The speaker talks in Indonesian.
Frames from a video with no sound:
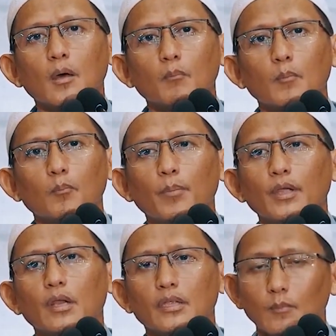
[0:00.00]

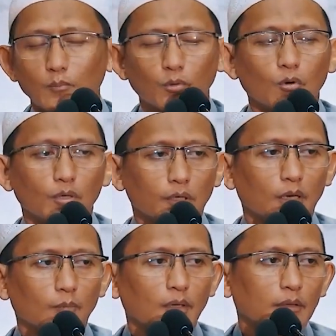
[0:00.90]
membela Imam Bukhari
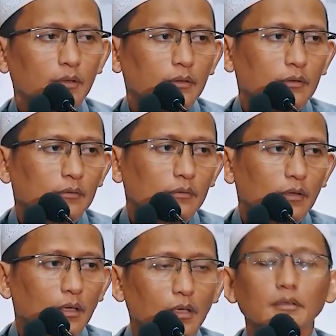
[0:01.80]
dalam hal ini
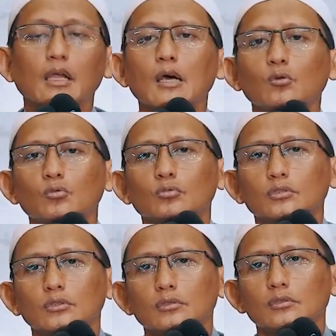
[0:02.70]
karena tahu
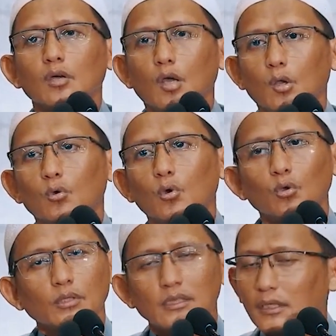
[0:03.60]
kalau
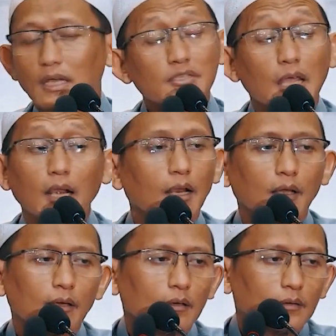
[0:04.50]
gurunya tidak
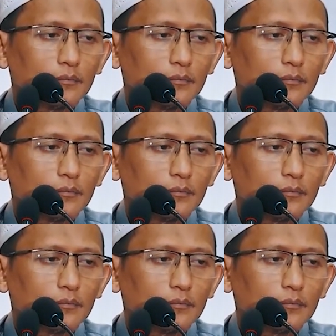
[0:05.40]
salah.